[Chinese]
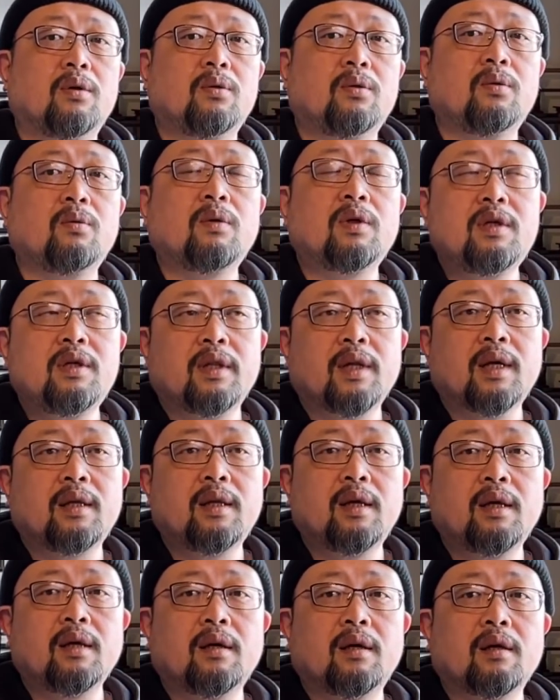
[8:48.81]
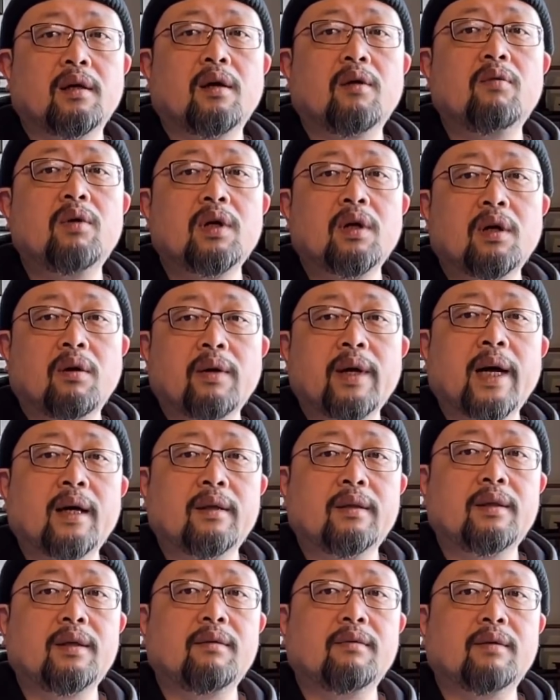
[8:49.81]
如果你在那个高温高压
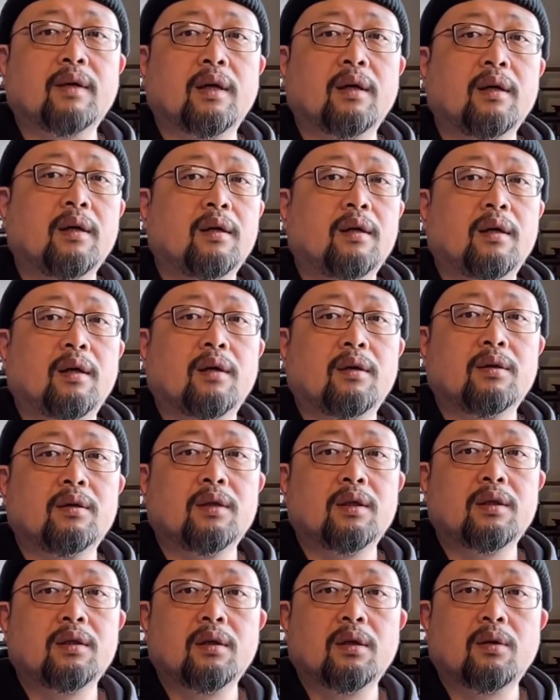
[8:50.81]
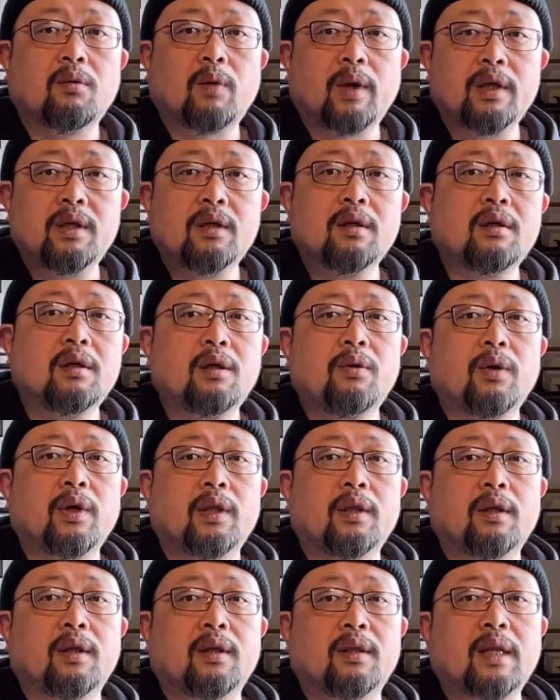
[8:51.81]
的地方，然后呢环境恶劣
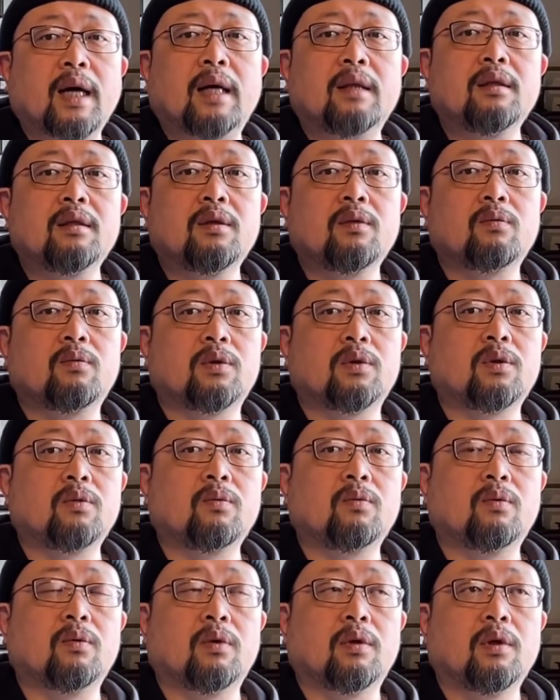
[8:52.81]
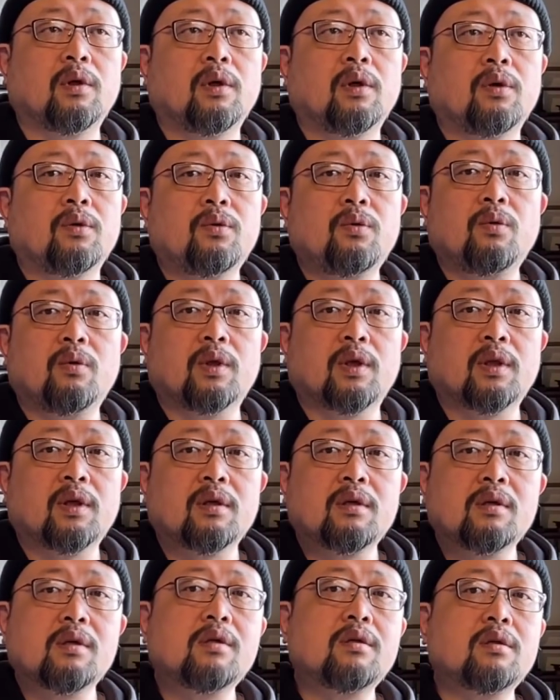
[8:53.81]
的，男的呢五十五，女的
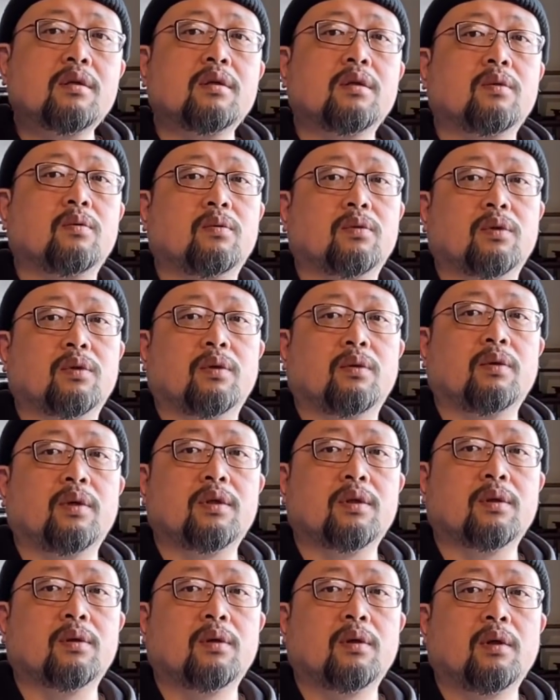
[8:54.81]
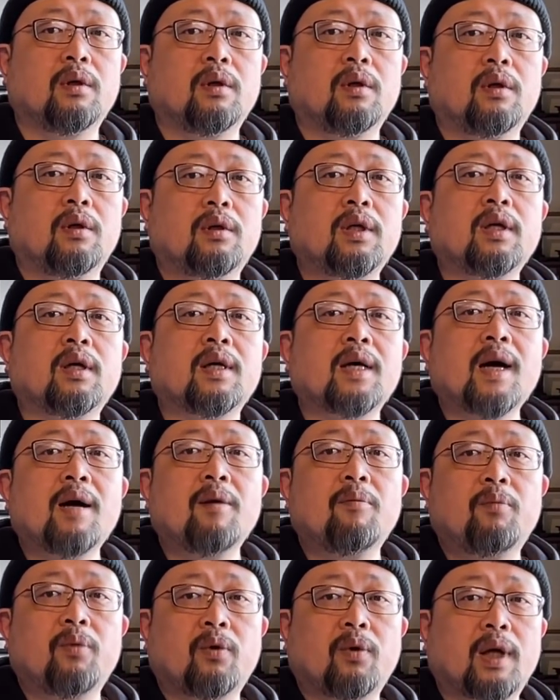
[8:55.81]
呢是四十五岁退休。这个
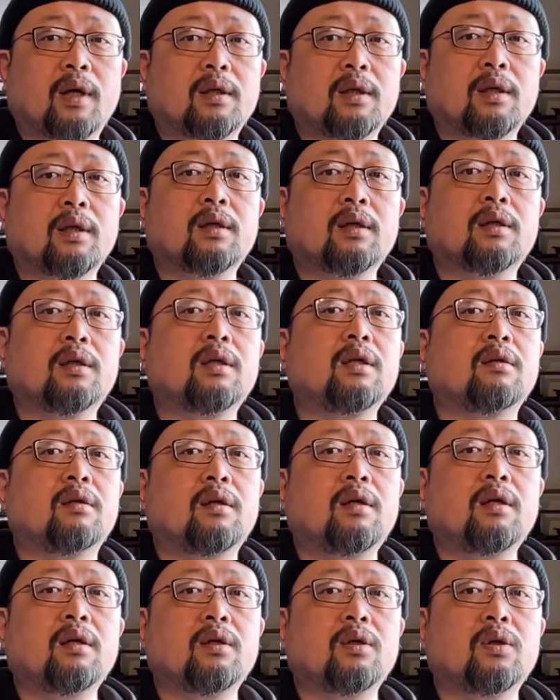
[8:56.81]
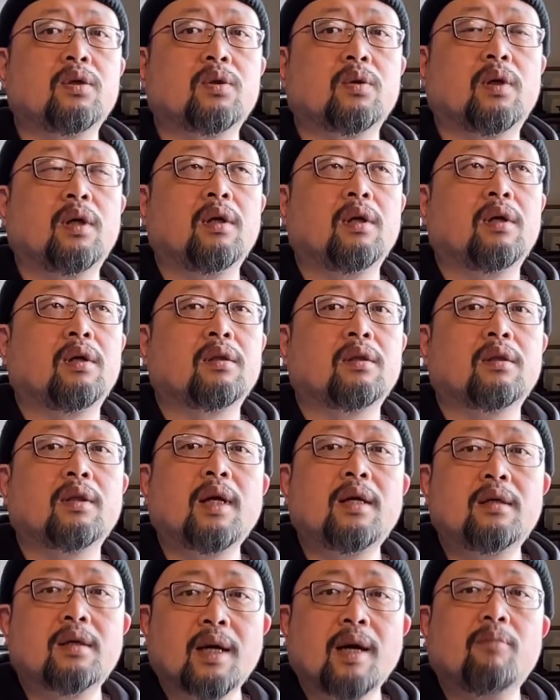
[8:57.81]
干部啊，这个是另另一说。
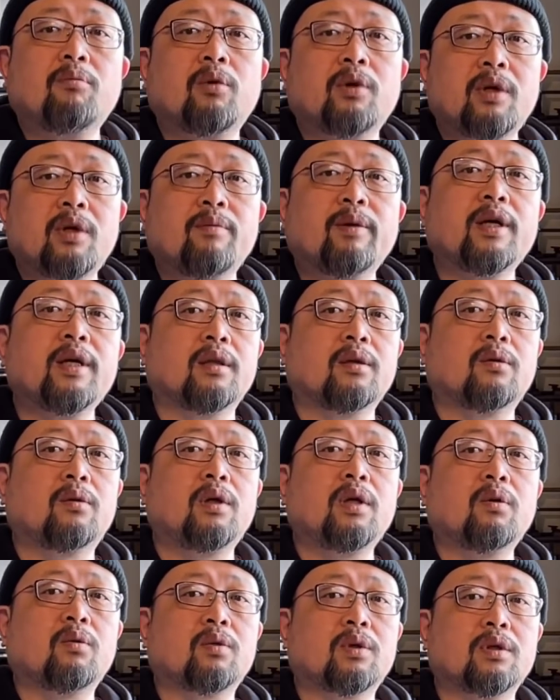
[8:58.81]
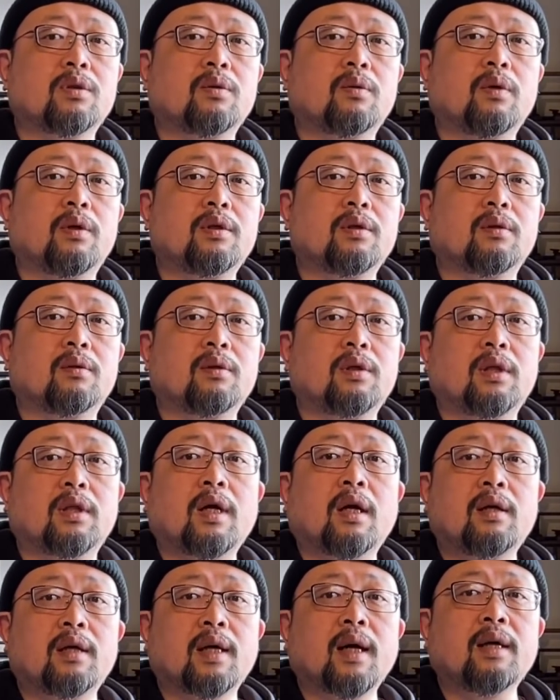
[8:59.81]
但是干部一般也都是六十岁退休。你当
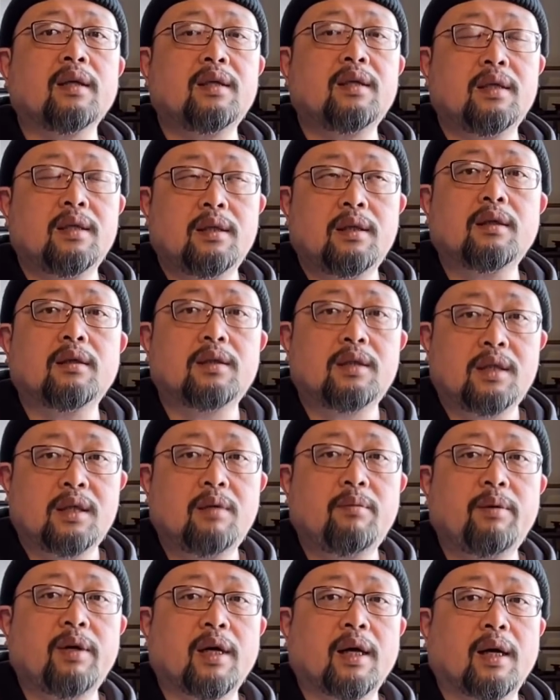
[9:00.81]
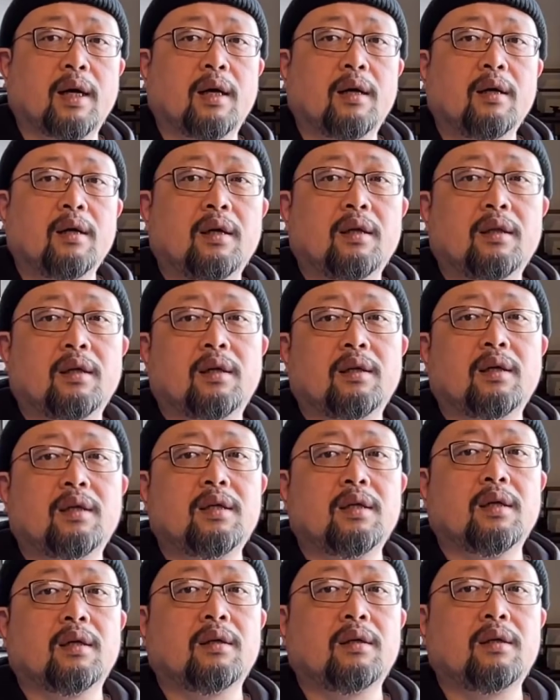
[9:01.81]
然你看你一定级别啊，啊像你
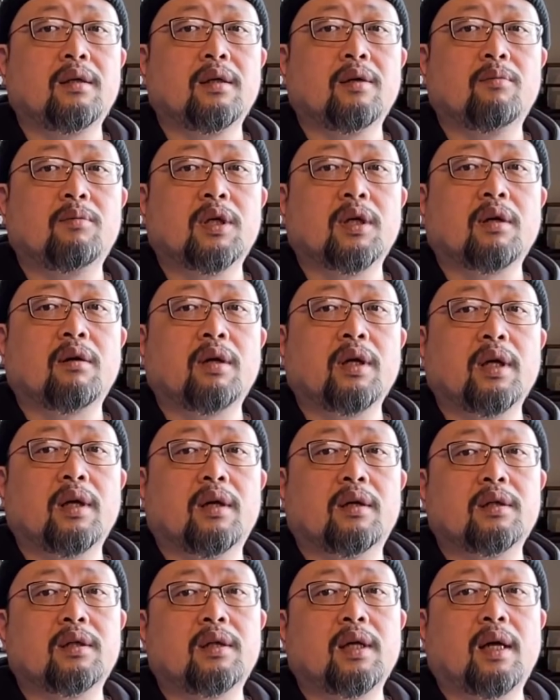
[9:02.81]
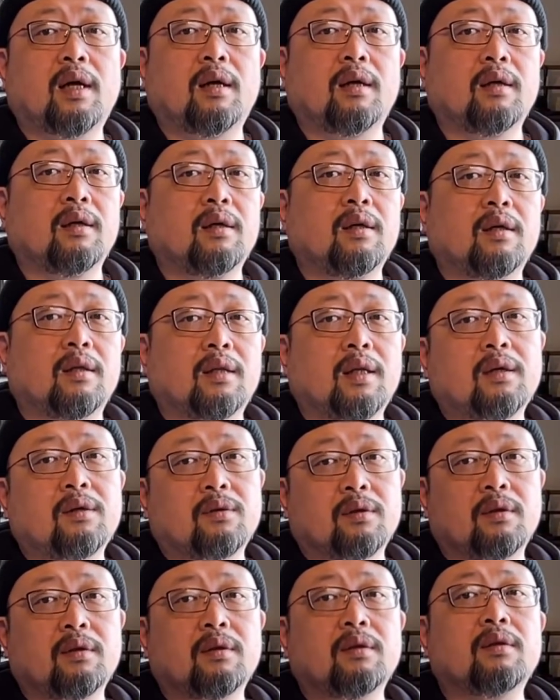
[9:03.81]
像你像我们张高丽老师这样的，那
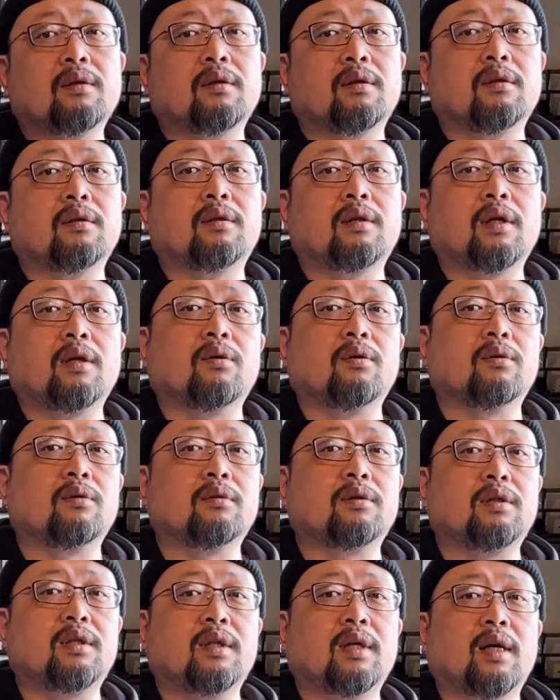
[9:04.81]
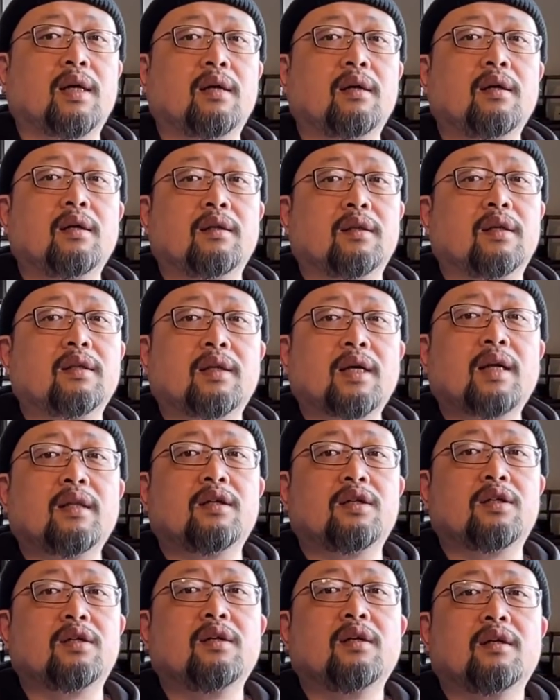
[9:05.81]
就嗯得有其他，他他
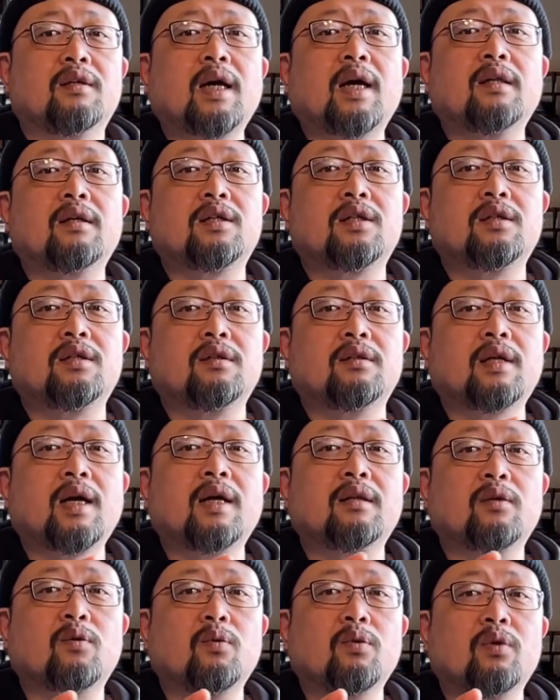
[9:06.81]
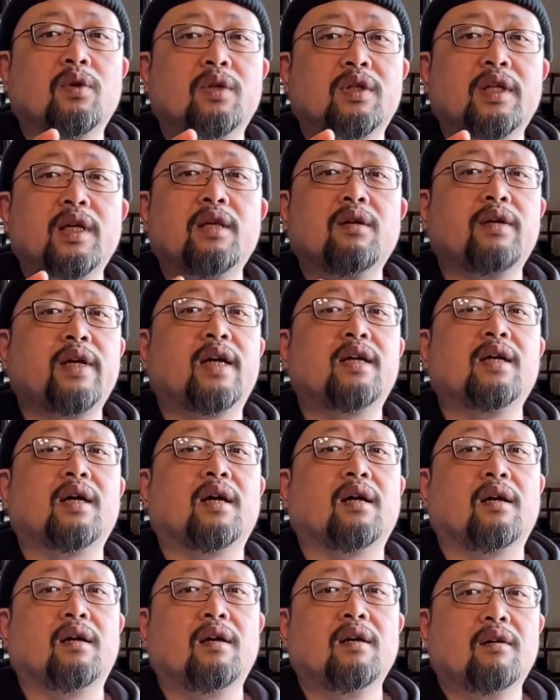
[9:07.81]
的他的时他的工作时间就延长
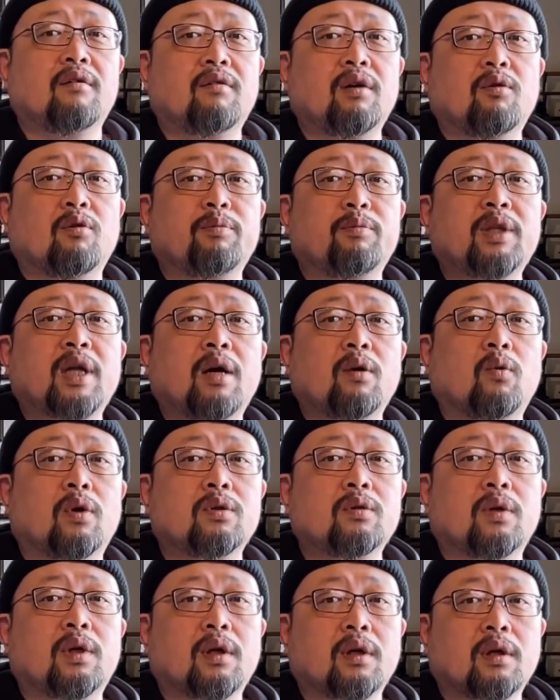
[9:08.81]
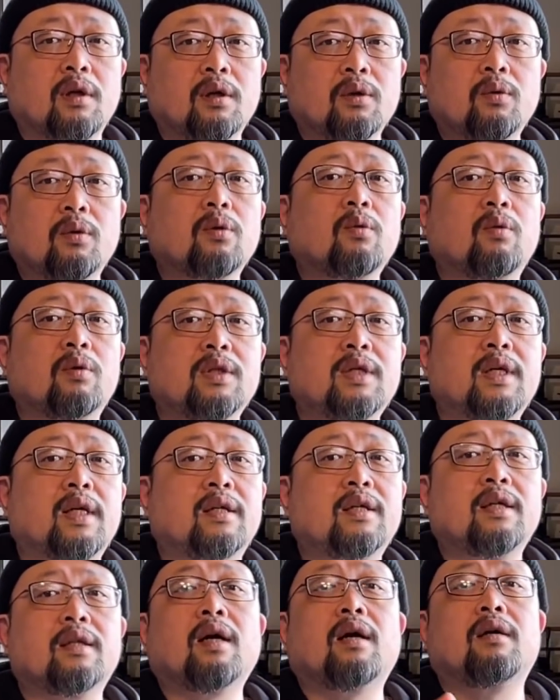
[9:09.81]
了，为我们党国做了更多的贡献。
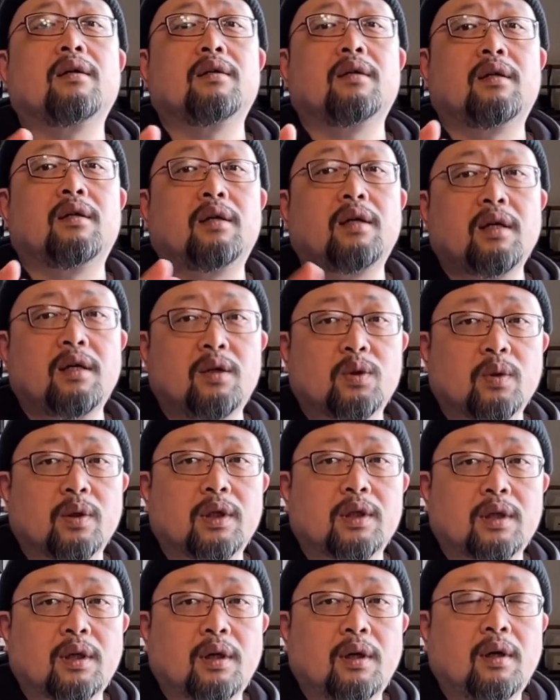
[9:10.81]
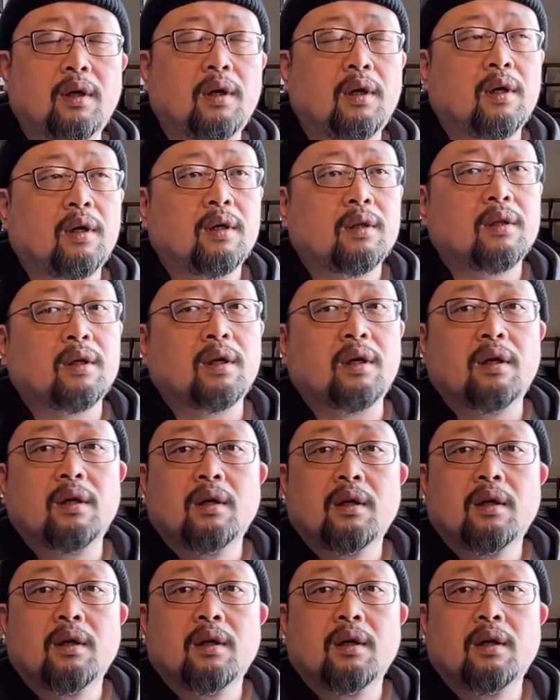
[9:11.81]
这当然这是另一说的事儿。那。